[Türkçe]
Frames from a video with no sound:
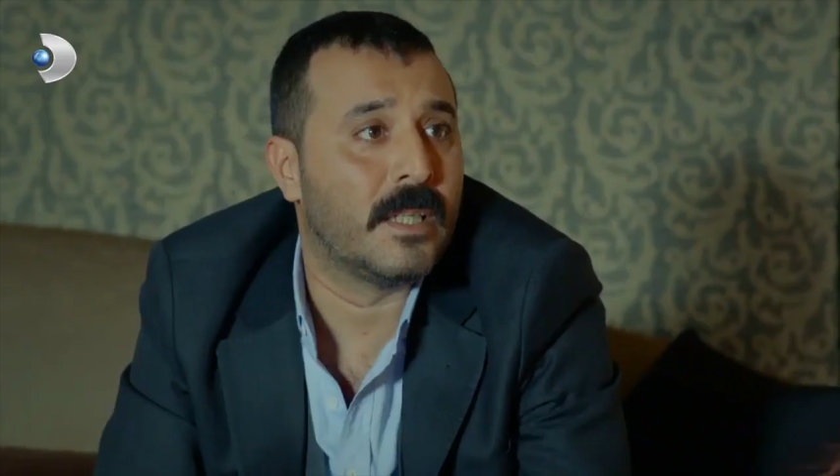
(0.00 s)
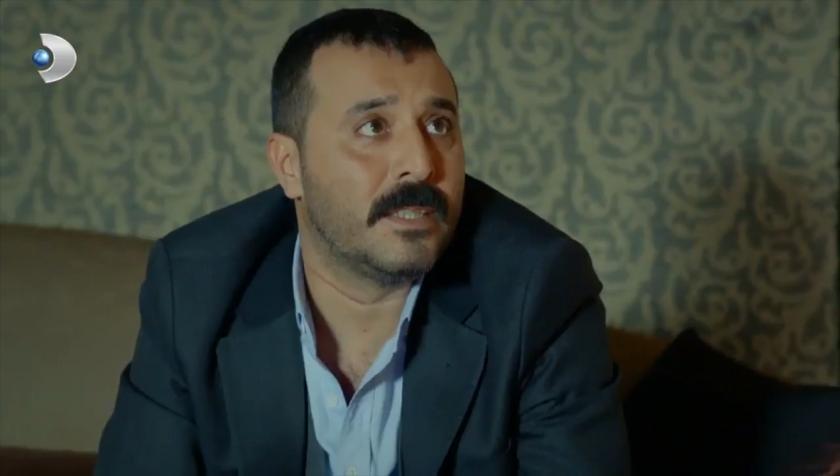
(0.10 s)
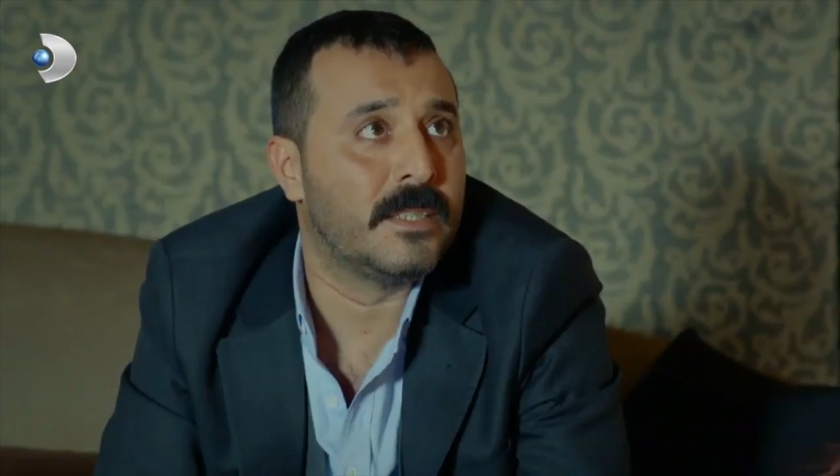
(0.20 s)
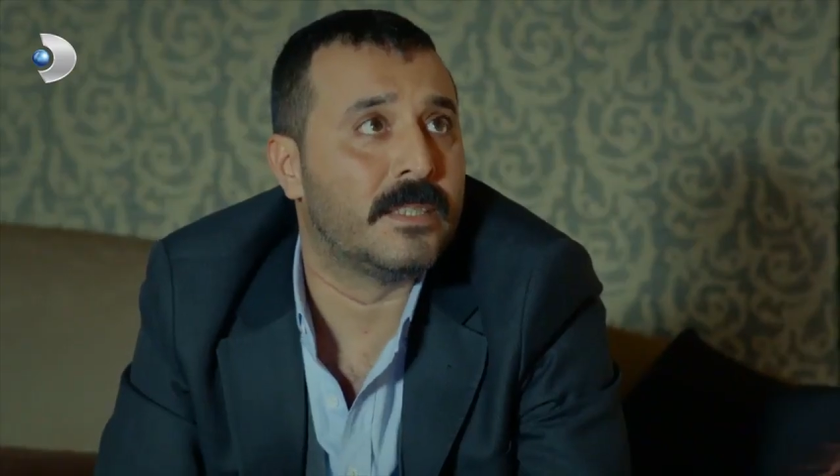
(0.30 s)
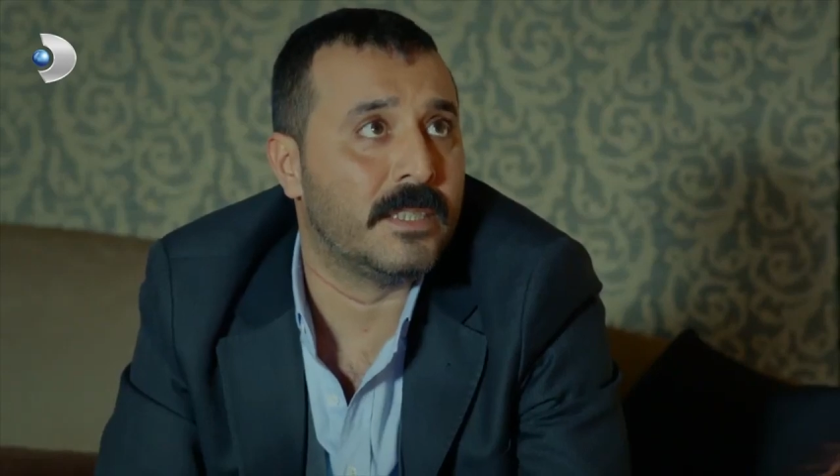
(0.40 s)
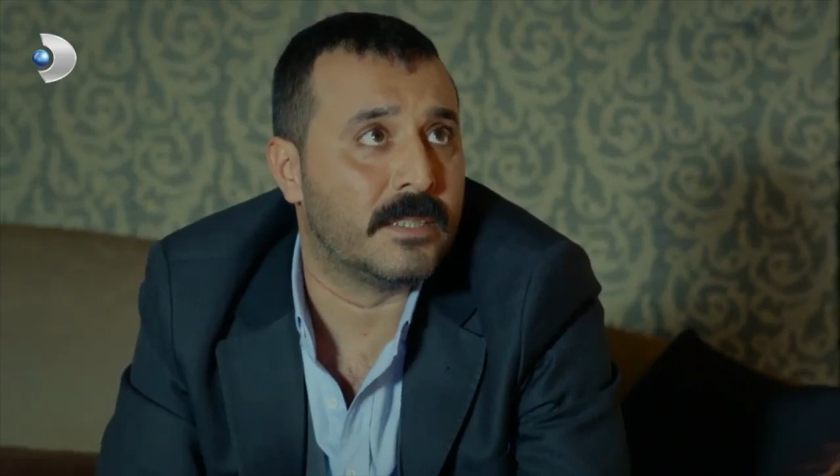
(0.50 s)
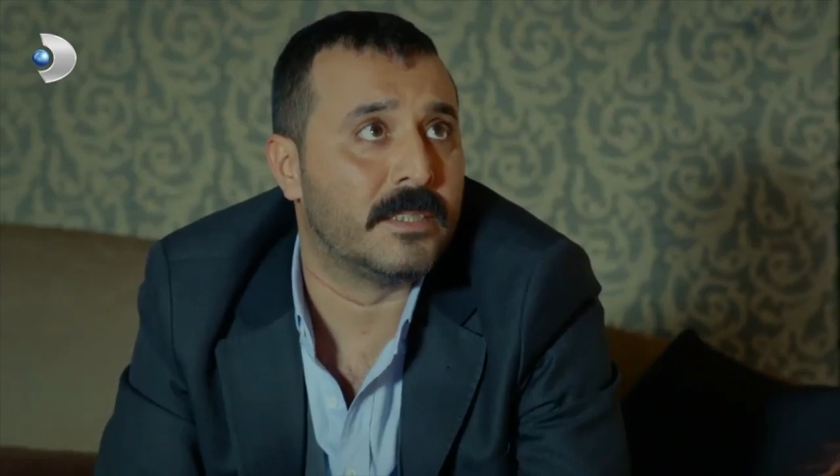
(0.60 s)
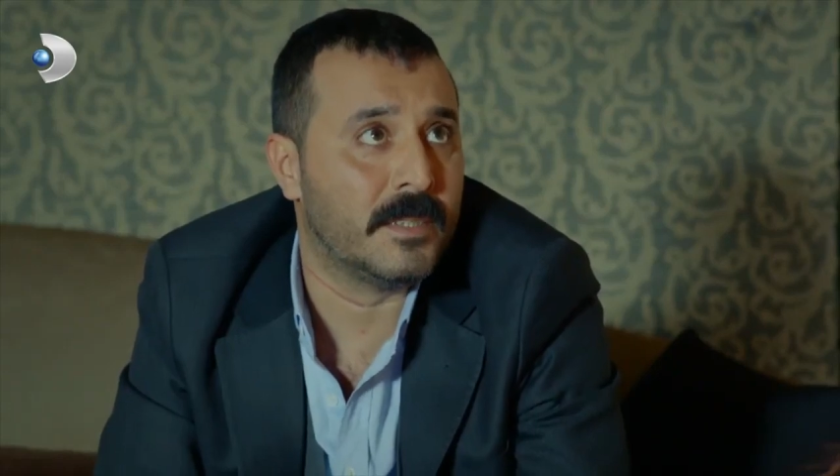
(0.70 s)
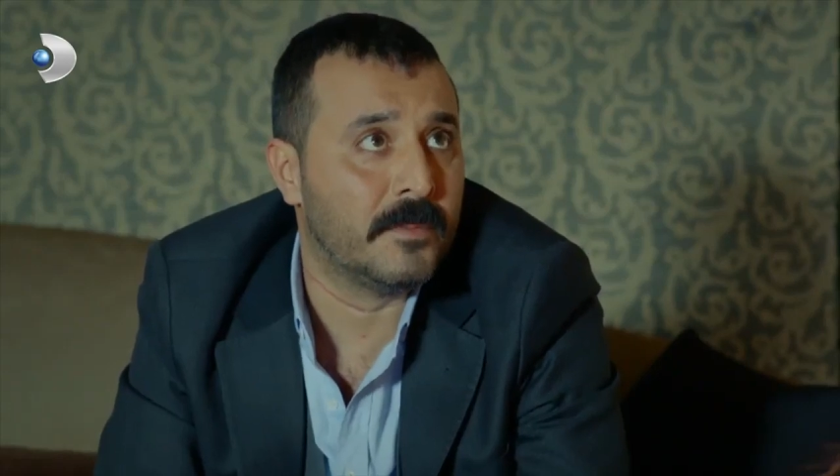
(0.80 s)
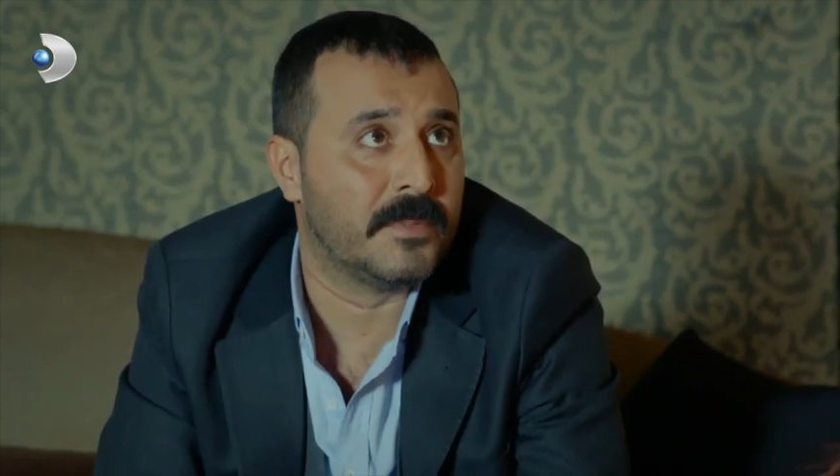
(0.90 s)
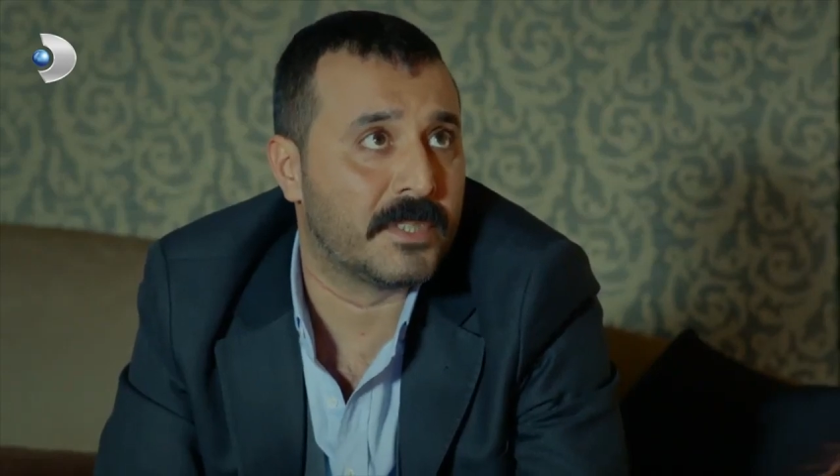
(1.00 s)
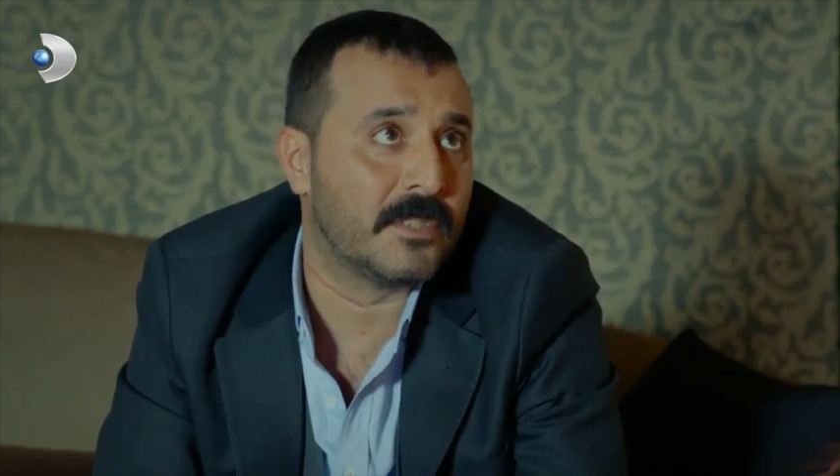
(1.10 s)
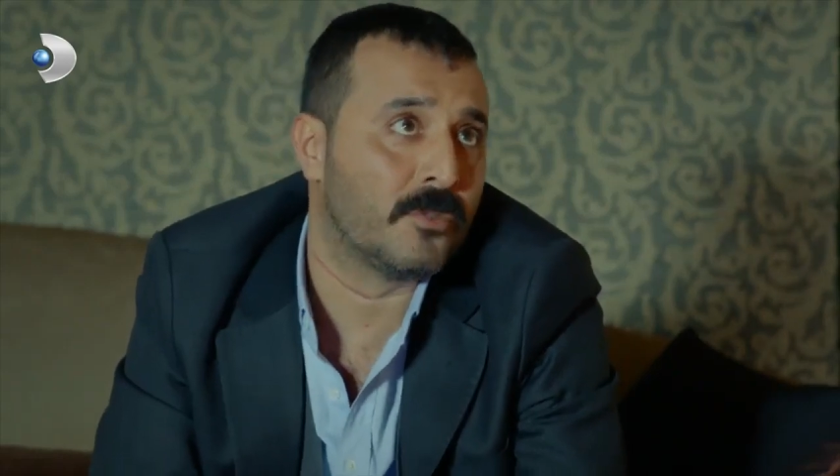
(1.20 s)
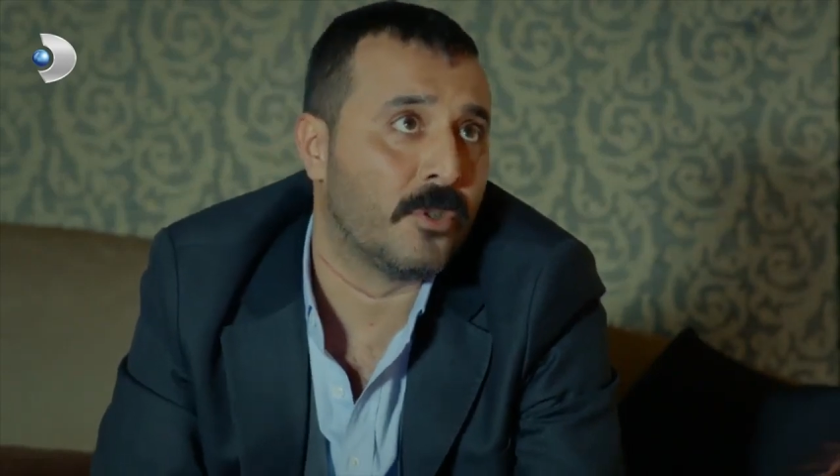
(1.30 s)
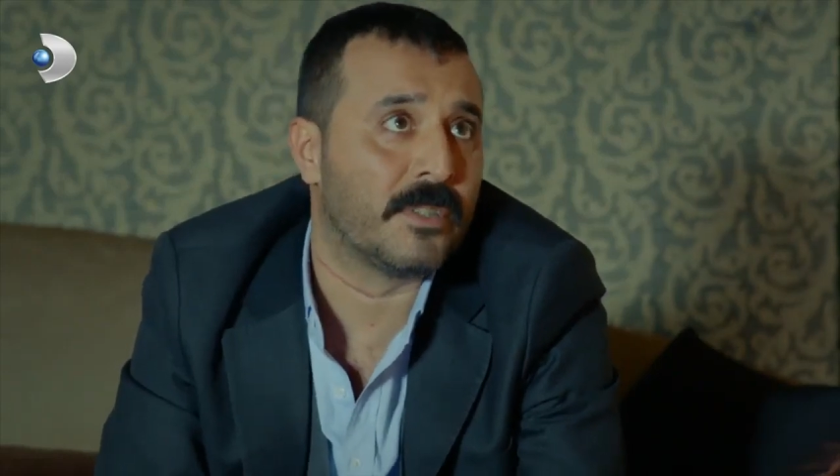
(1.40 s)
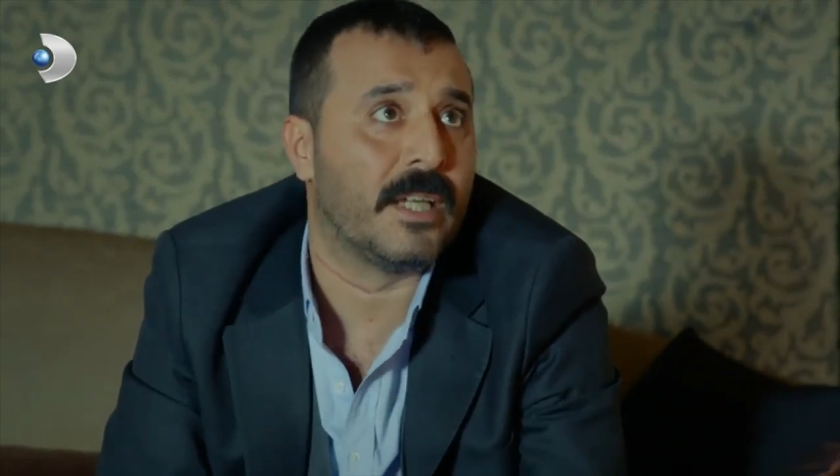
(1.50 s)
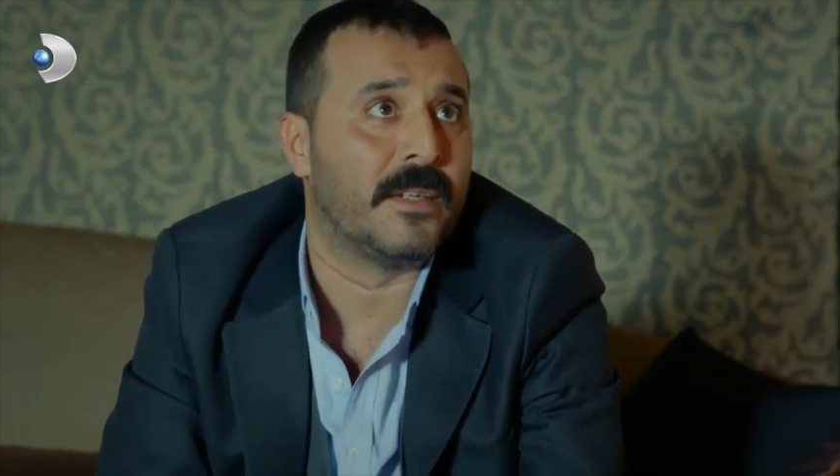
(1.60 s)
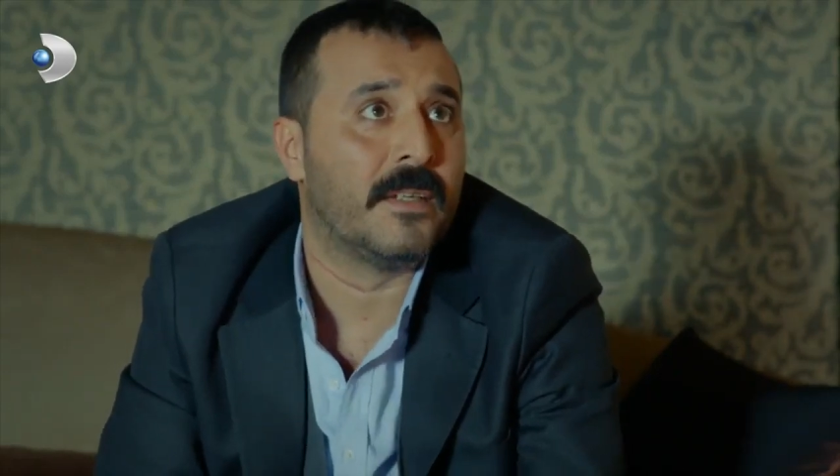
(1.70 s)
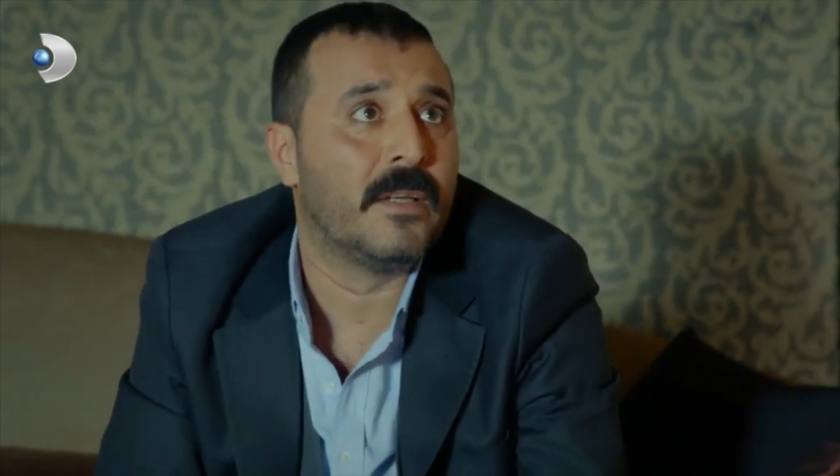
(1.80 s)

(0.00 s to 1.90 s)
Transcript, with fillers: İyisin iyisin değil mi? Bir sıkıntı yok yani.